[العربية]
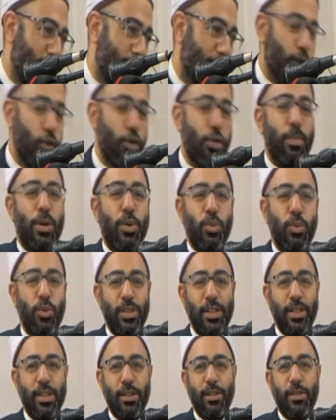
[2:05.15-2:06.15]
لأنهم
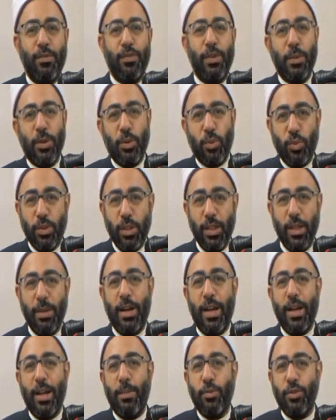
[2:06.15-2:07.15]
موجودين فموجودين
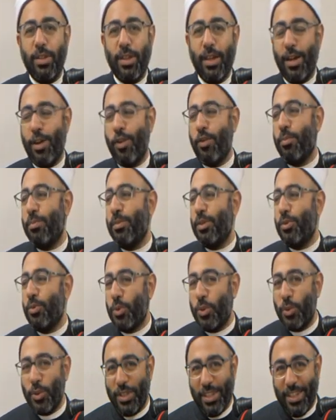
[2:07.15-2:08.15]
يبقى لابد لهم من
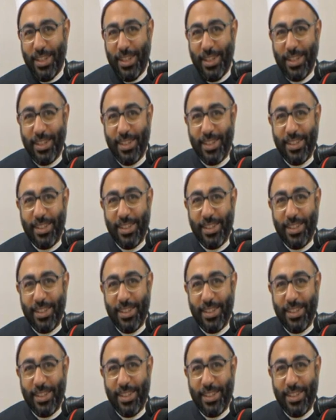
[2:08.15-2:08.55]
وجود إيه؟